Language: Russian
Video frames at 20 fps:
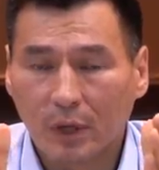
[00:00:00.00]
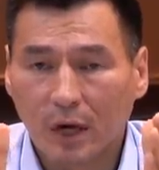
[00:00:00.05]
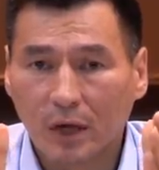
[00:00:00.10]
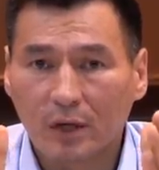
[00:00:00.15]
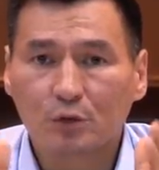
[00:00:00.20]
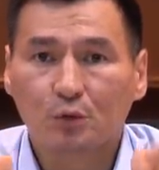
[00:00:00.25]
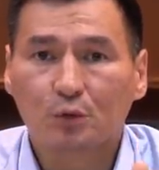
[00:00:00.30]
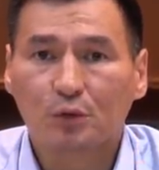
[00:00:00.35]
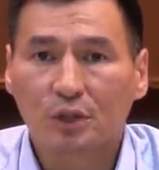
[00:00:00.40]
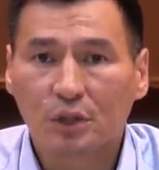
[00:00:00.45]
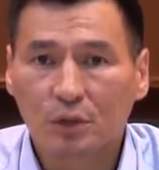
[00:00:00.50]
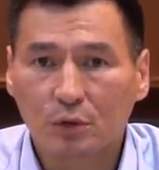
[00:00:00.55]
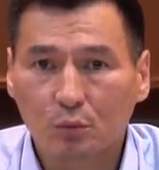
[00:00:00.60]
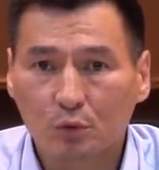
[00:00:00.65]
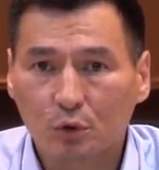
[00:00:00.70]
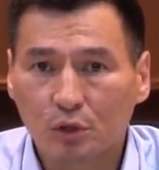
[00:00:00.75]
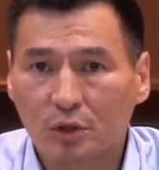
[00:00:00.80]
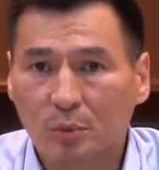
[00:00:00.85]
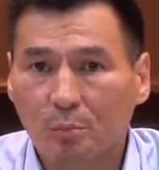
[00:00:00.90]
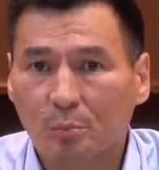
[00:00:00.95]
Осудить
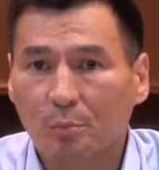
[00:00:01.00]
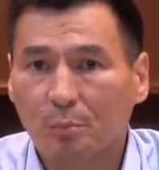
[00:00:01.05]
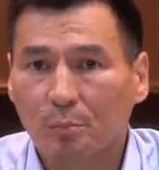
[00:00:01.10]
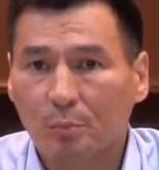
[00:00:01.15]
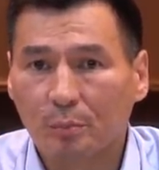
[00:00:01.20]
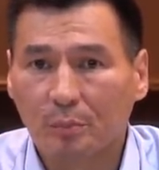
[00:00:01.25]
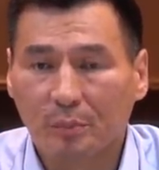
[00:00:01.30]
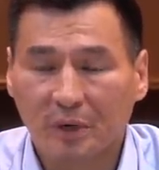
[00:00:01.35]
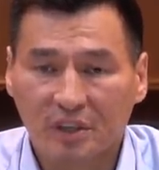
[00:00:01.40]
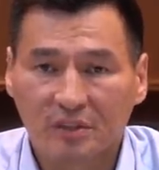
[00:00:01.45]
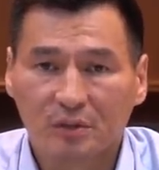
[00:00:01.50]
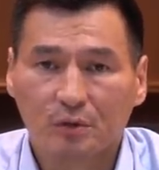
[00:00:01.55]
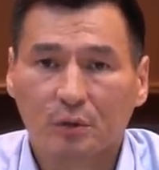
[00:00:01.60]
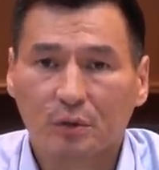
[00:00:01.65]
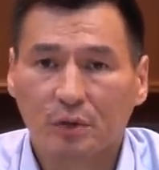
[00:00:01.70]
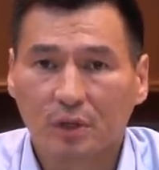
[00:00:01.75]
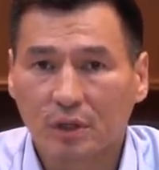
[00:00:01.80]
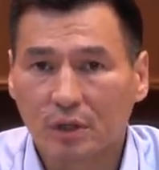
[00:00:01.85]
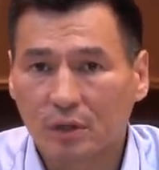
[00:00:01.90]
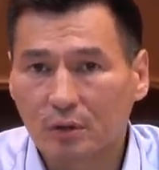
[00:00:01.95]
нужно по
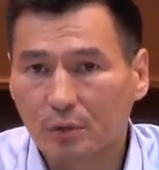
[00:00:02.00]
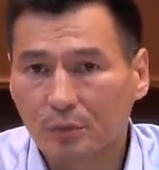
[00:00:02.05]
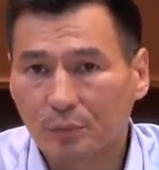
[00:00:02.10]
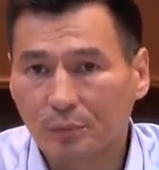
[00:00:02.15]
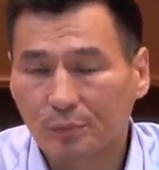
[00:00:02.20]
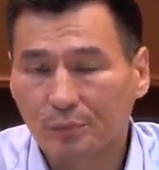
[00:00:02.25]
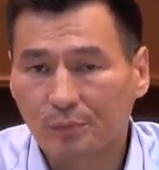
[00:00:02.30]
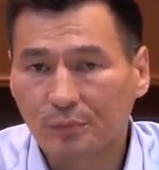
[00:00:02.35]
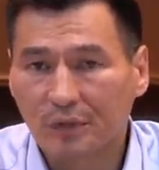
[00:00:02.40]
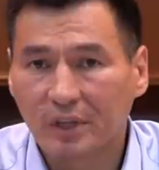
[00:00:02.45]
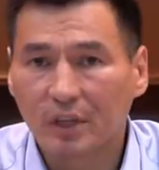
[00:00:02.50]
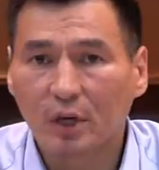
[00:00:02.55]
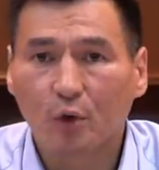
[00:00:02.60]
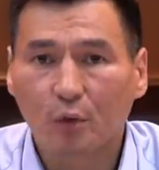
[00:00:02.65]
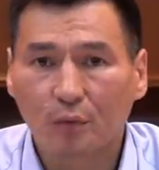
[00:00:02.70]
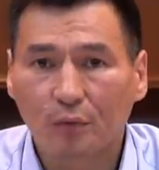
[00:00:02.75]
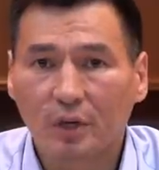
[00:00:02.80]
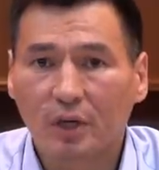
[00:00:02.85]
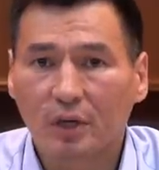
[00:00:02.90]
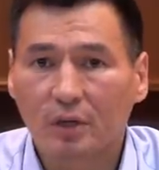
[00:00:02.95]
результату. Я
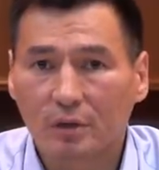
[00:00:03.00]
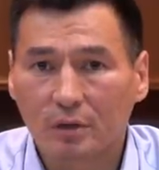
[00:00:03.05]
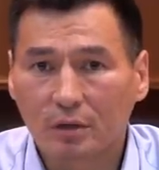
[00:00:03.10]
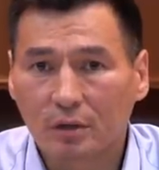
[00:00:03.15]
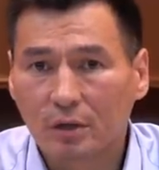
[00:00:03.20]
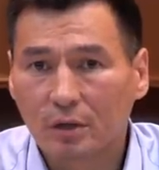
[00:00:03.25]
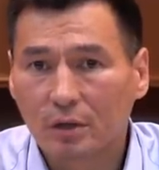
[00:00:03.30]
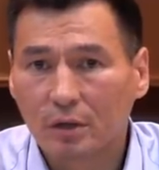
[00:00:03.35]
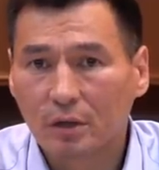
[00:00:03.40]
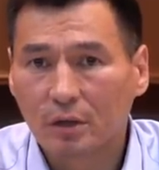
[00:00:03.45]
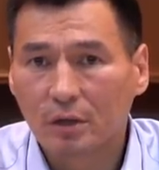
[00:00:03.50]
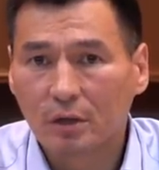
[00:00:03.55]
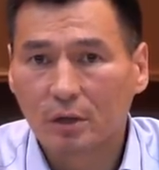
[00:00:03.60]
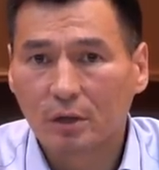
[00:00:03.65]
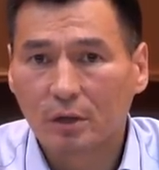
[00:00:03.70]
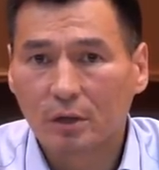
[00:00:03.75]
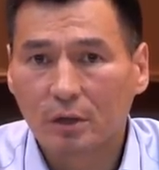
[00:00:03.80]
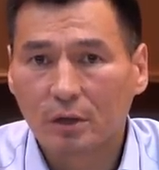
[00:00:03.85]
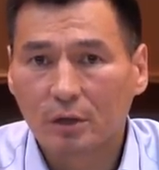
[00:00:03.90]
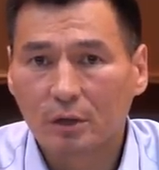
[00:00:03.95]
уверен,
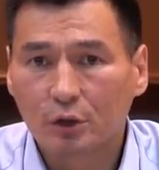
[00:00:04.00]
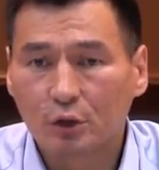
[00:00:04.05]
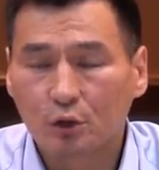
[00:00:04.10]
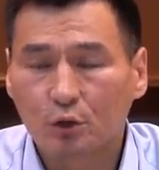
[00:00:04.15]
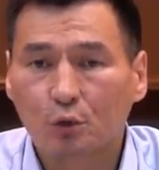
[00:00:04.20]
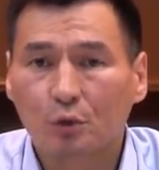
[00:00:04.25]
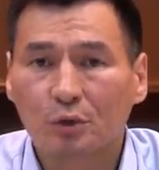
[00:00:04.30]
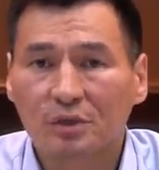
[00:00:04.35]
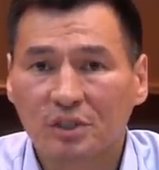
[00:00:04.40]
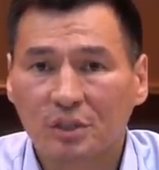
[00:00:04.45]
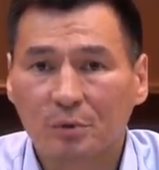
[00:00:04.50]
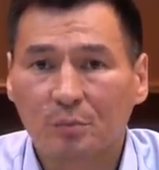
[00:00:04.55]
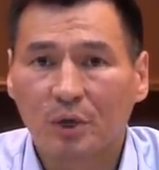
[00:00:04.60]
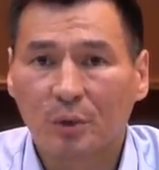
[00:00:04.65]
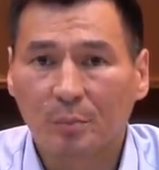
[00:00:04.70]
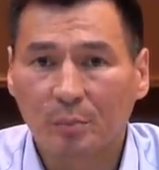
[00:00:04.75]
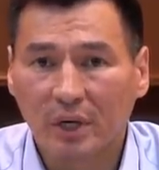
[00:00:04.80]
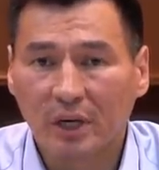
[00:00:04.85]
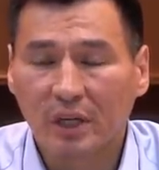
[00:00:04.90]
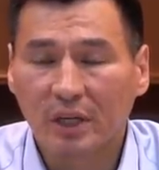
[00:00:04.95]
что он
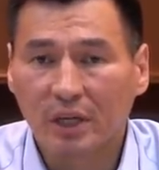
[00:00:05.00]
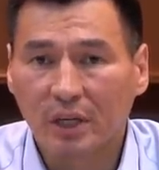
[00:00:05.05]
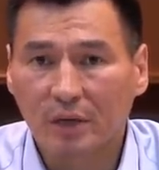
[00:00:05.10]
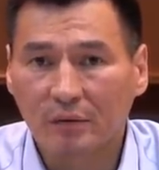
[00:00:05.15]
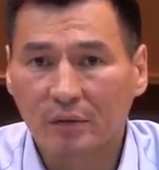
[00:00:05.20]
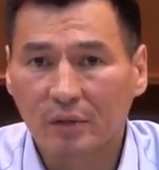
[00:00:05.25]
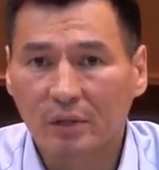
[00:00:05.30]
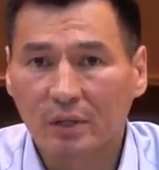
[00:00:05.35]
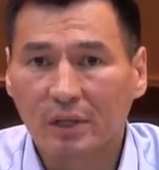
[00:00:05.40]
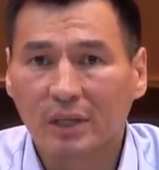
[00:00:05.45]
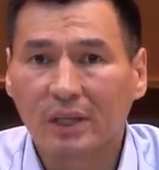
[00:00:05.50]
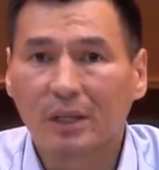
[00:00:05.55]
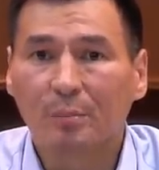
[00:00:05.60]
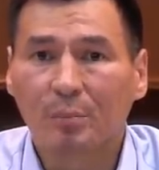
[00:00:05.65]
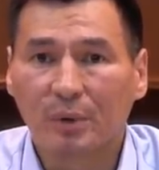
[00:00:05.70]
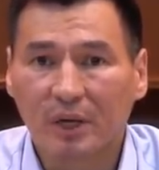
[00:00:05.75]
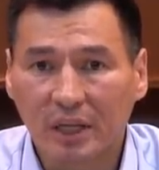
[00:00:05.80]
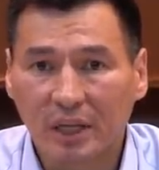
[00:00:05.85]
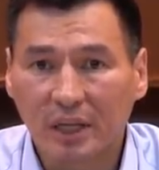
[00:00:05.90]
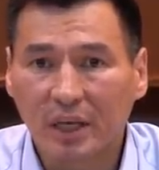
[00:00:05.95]
себя проявит. И
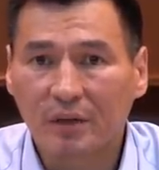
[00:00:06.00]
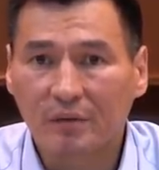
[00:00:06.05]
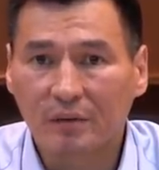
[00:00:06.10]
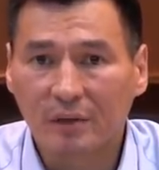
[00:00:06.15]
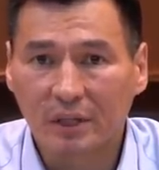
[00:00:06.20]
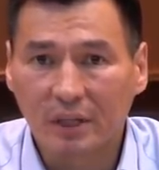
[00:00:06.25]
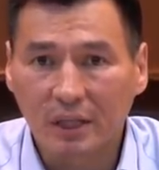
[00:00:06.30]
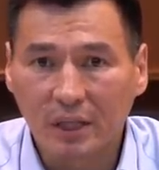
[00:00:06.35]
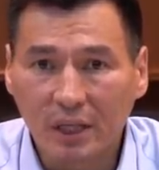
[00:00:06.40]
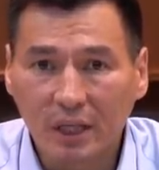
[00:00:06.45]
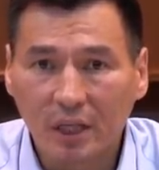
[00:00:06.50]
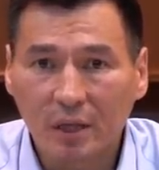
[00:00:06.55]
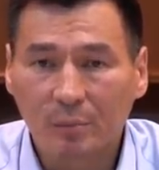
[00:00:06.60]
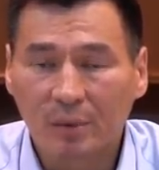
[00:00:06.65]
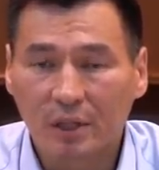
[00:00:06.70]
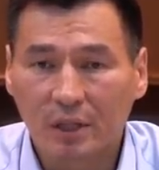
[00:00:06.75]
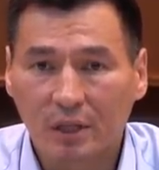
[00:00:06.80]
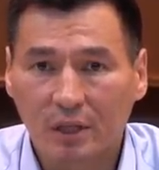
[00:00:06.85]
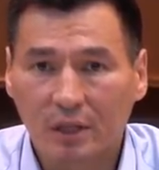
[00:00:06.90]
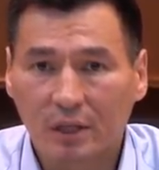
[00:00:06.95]
проявит
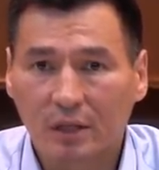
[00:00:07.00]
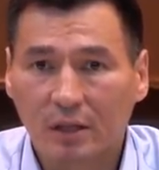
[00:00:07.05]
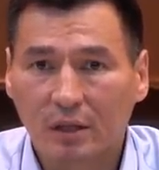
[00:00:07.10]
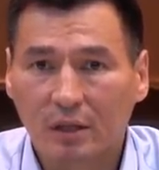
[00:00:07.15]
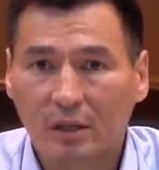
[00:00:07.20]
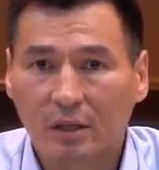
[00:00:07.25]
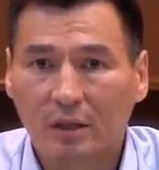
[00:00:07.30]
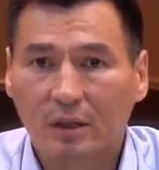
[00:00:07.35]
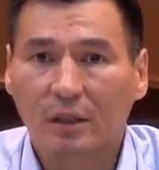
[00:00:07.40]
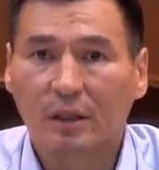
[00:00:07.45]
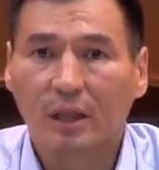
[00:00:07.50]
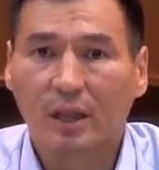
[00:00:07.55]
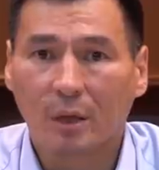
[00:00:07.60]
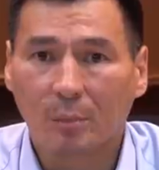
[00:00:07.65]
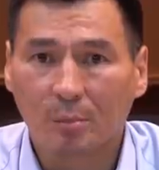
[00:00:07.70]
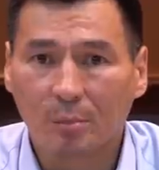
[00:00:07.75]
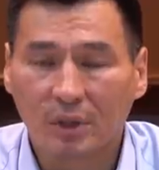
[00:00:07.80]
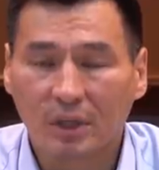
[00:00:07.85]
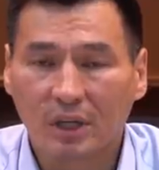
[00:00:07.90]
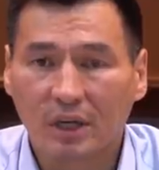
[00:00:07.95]
именно на
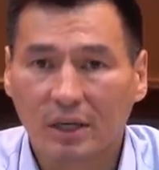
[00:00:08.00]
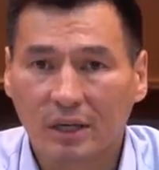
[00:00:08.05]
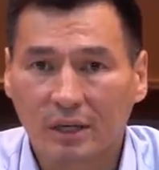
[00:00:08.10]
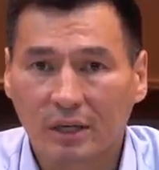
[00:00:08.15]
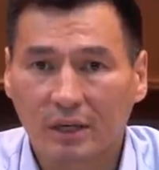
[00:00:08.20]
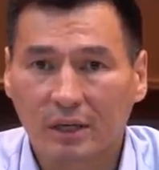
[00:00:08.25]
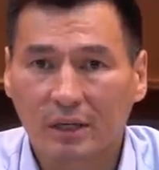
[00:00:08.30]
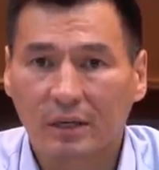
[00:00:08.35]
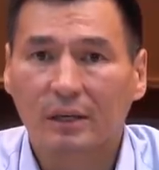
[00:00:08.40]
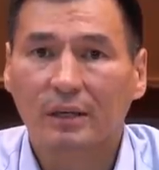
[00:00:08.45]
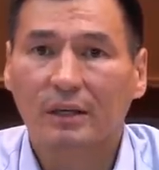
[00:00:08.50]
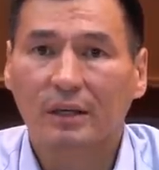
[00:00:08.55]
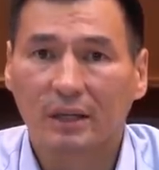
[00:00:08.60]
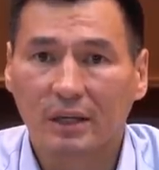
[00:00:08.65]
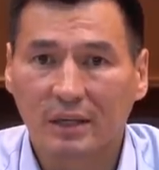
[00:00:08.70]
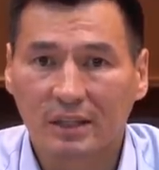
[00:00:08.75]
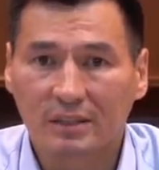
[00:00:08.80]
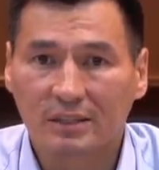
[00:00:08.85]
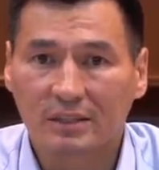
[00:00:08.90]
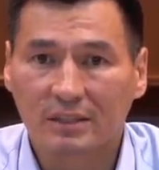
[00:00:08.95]
благо и
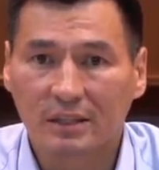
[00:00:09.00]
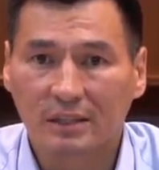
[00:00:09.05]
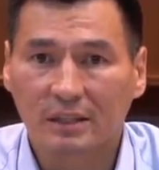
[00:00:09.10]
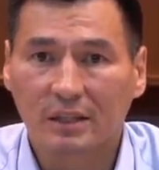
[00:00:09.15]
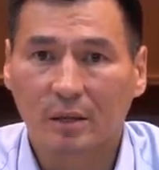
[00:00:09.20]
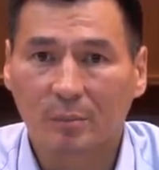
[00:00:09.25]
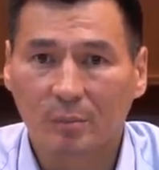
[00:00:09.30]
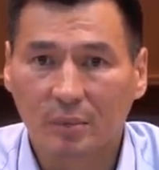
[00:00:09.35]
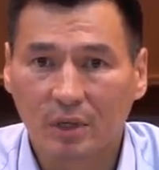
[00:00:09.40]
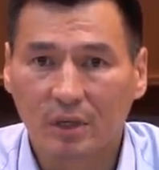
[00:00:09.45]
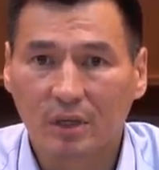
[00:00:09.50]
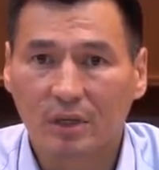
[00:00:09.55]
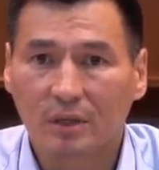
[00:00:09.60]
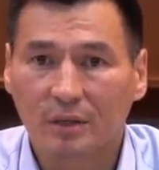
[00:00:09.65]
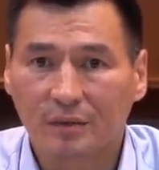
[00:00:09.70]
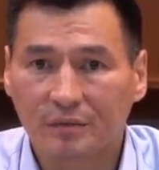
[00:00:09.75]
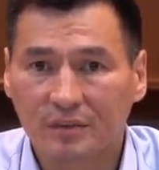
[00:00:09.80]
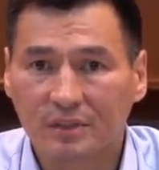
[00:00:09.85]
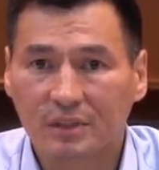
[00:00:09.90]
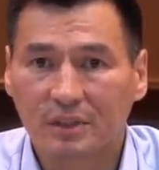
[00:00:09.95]
листы на
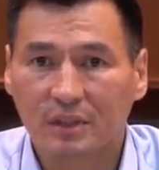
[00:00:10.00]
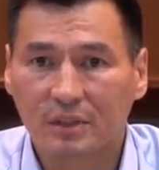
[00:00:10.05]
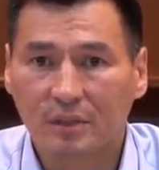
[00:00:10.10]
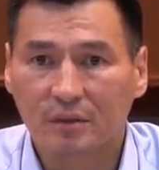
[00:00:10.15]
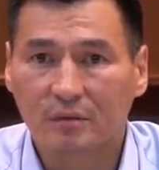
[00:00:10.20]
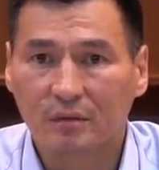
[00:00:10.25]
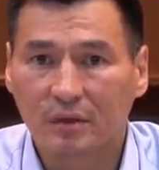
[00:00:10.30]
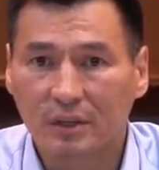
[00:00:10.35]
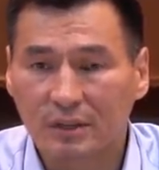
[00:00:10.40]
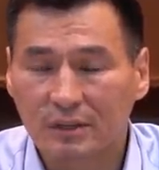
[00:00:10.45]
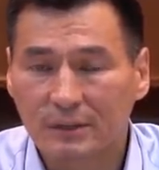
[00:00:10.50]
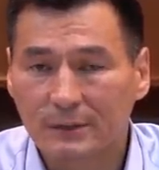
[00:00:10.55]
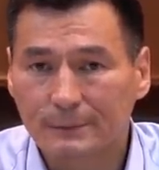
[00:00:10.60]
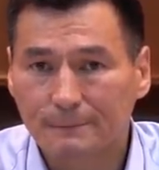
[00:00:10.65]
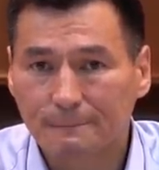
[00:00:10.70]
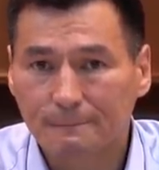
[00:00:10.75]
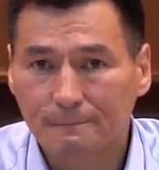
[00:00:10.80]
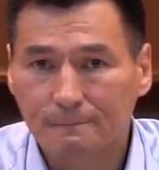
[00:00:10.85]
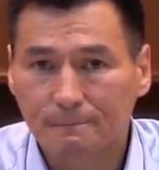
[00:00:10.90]
благо всех вас.